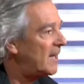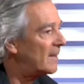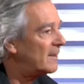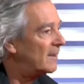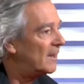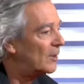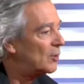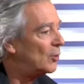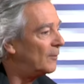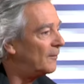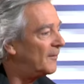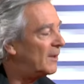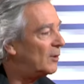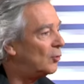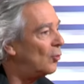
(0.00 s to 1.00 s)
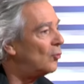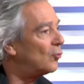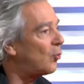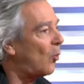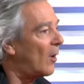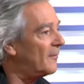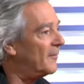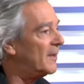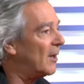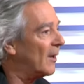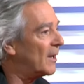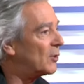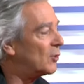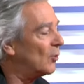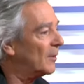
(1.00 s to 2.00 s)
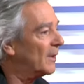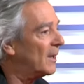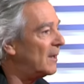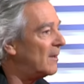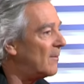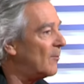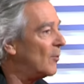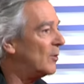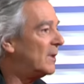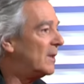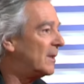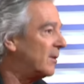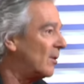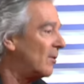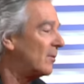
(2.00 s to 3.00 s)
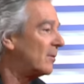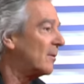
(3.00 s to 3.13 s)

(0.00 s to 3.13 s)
C'est-à-dire que je vis deux ou trois vies dans la journée, me disant